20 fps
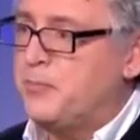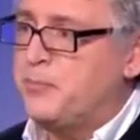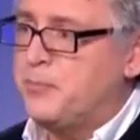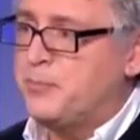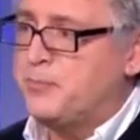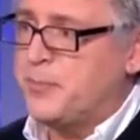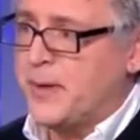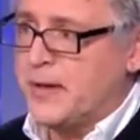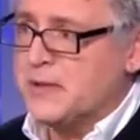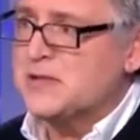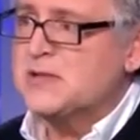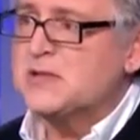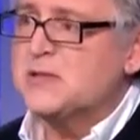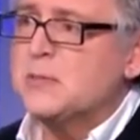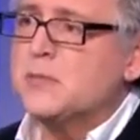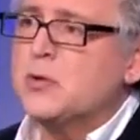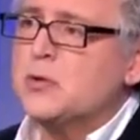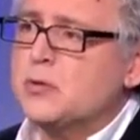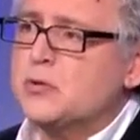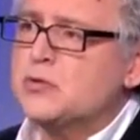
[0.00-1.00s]

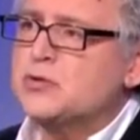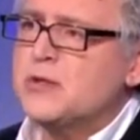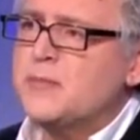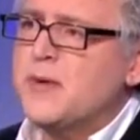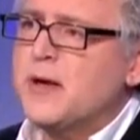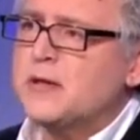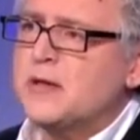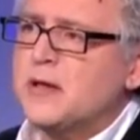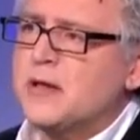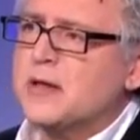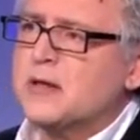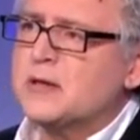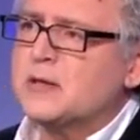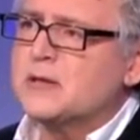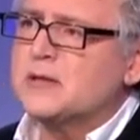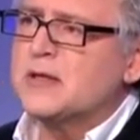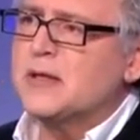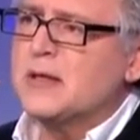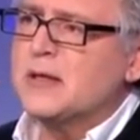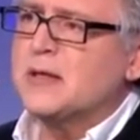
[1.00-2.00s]
précisément une gauche libertaire.
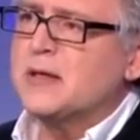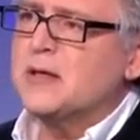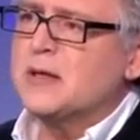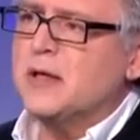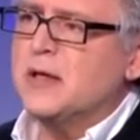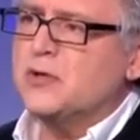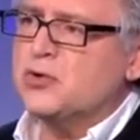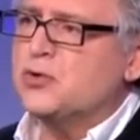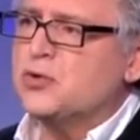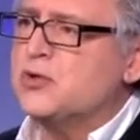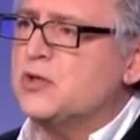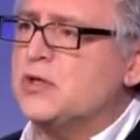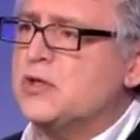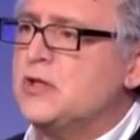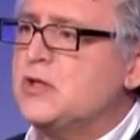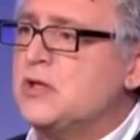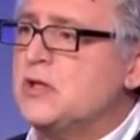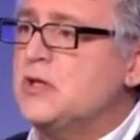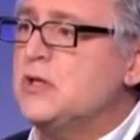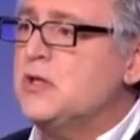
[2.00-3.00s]
Et, je
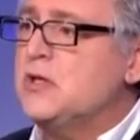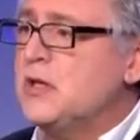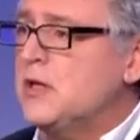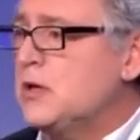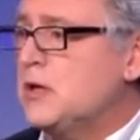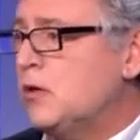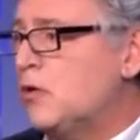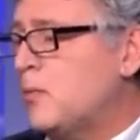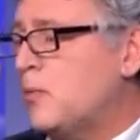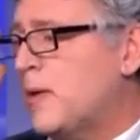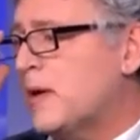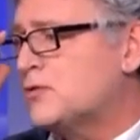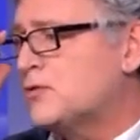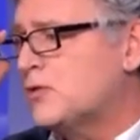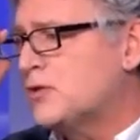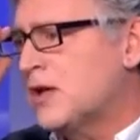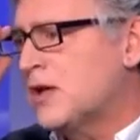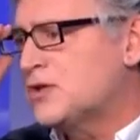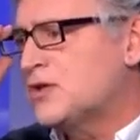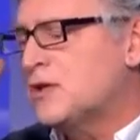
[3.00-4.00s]
dis qui est le
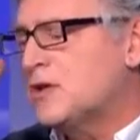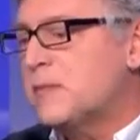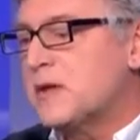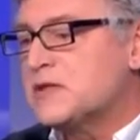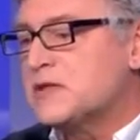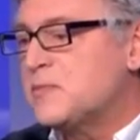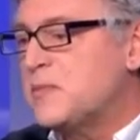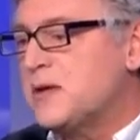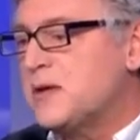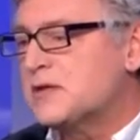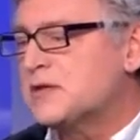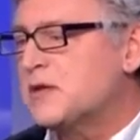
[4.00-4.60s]
personnage qui m'inspire, c'est